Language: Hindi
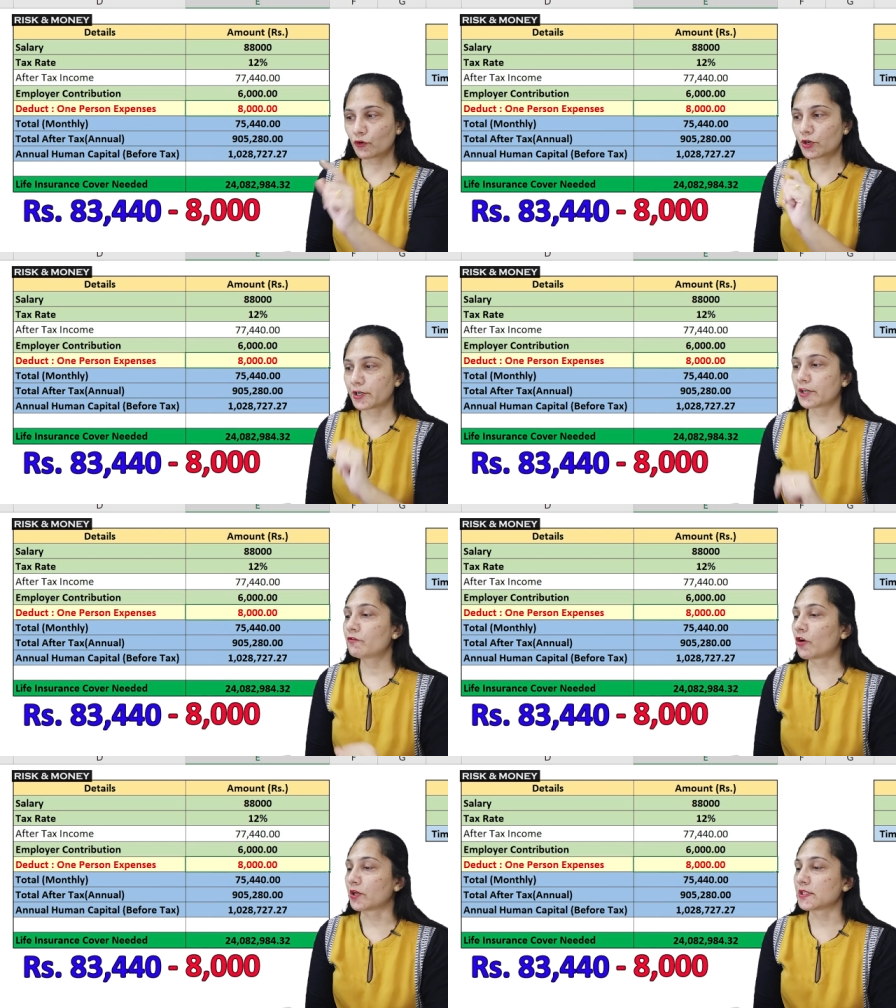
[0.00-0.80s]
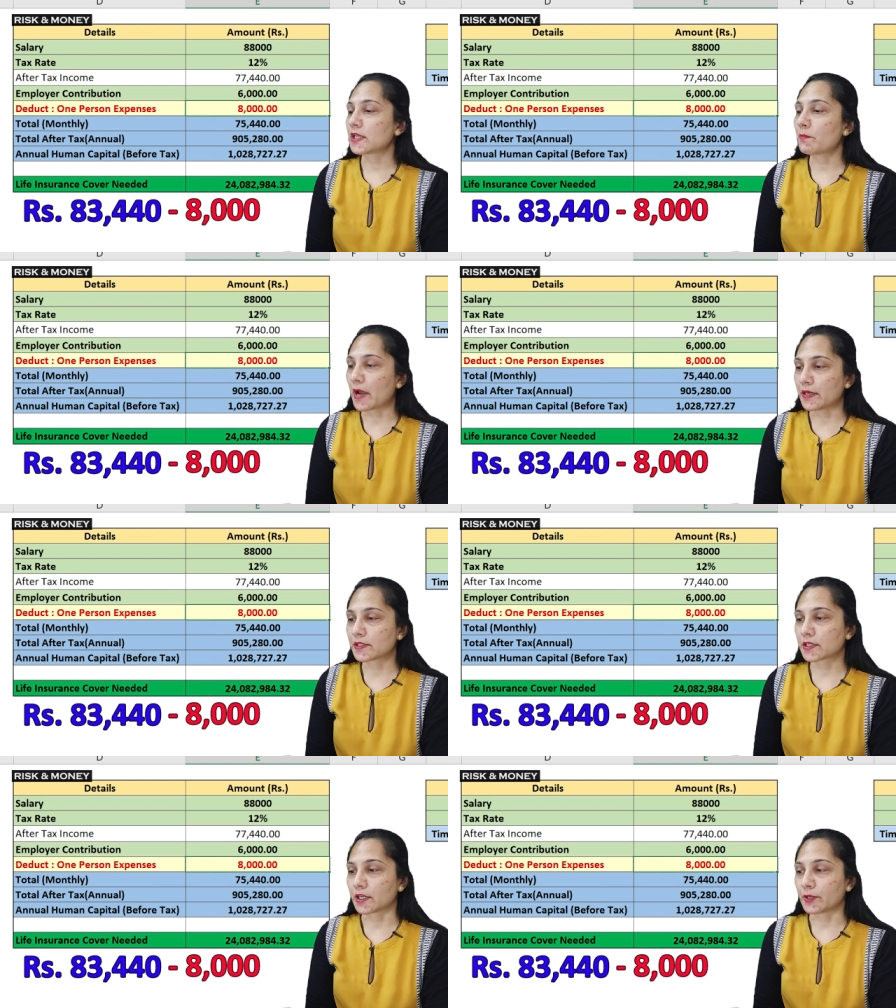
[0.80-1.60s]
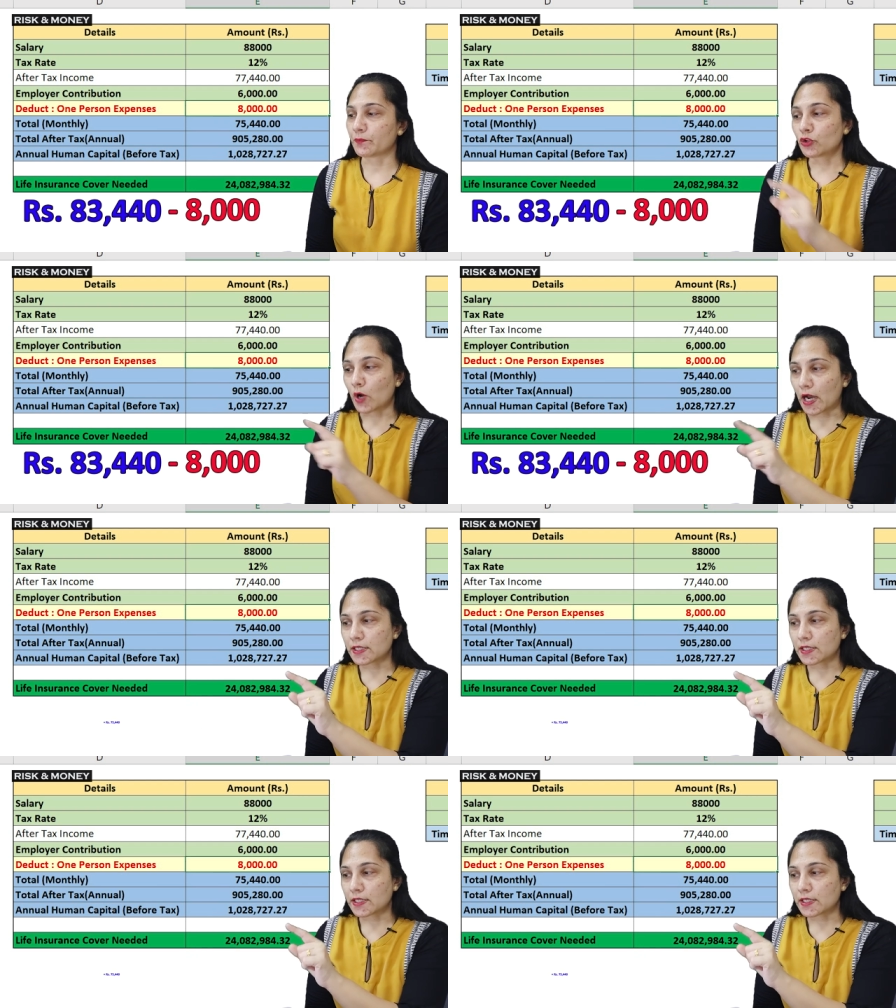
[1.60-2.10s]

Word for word: फोर हंड्रेड फोर्टी से माइनस करें तो